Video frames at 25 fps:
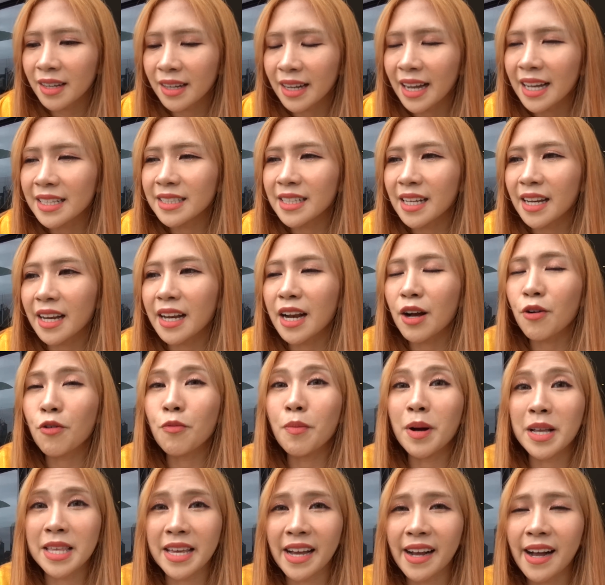ngajarin aku
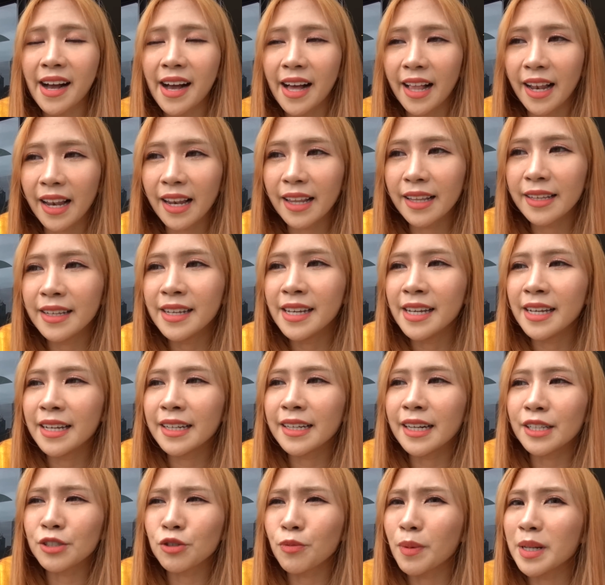banyak hal.
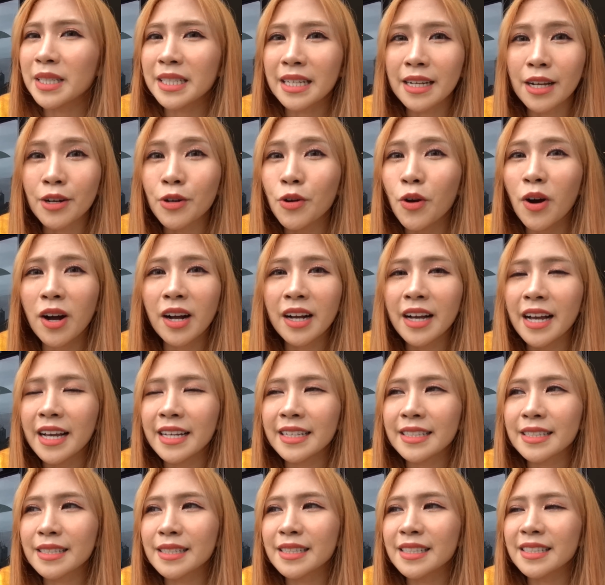Nggak cuma senang doang
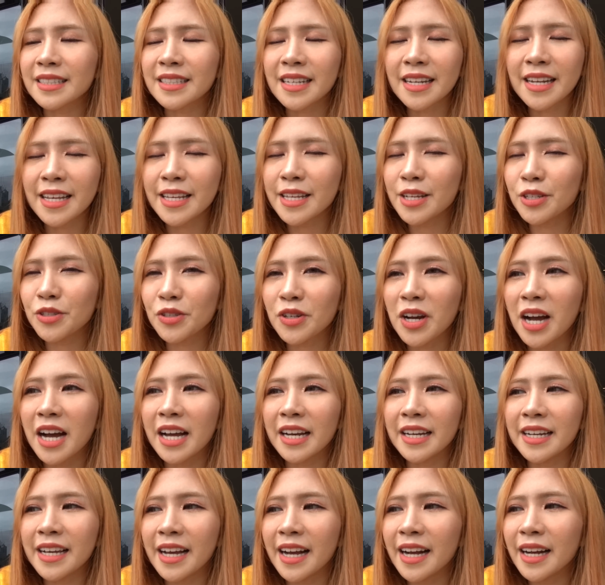guys, sedihnya juga
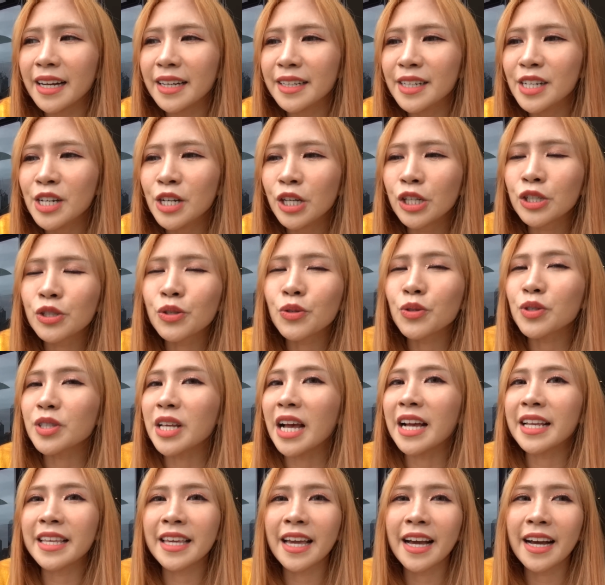ada,
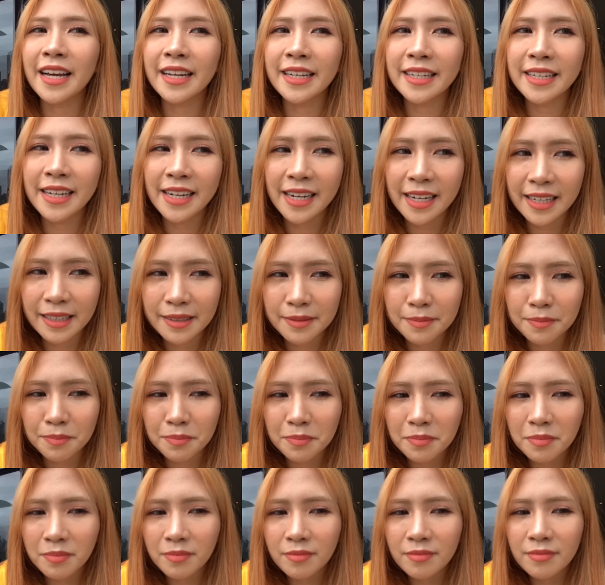susahnya ada,
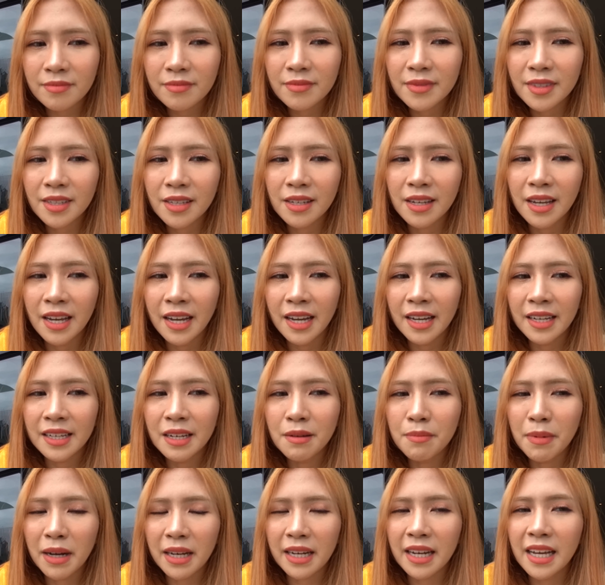
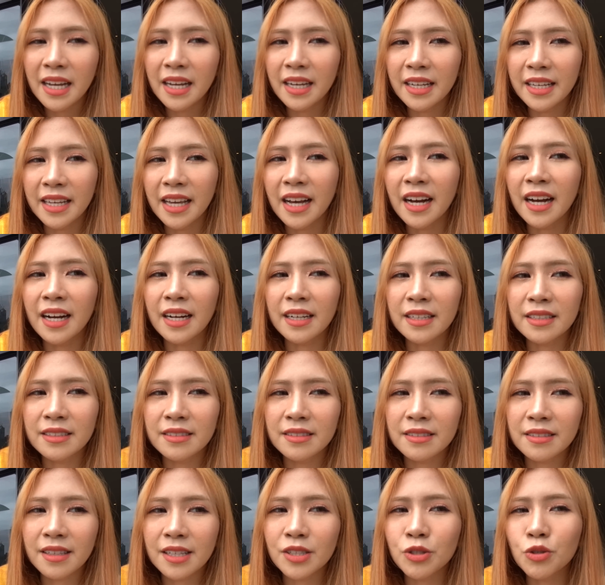dimana ya
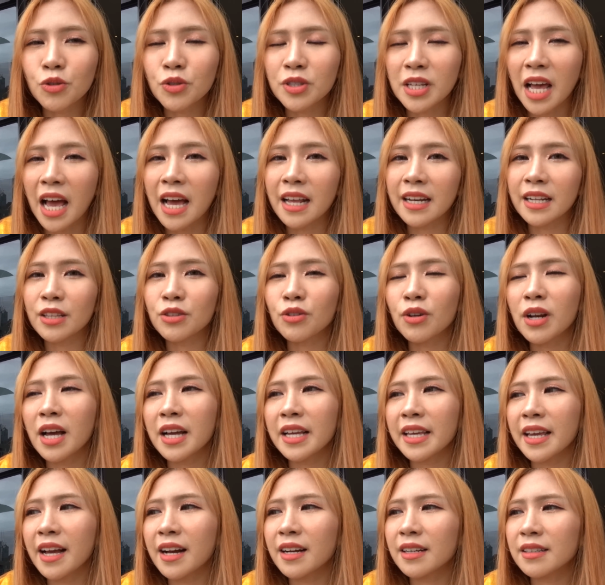kesusahan itulah
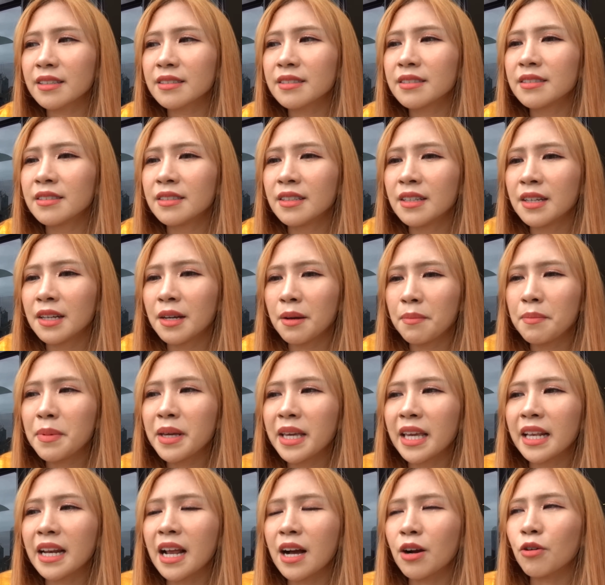yang
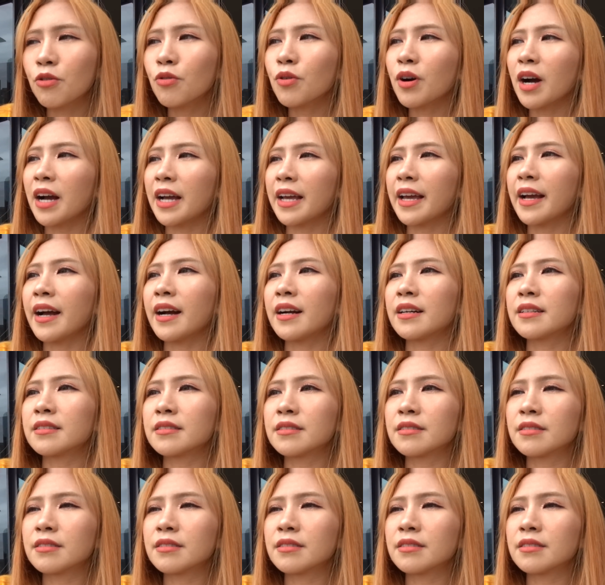bikin aku kayak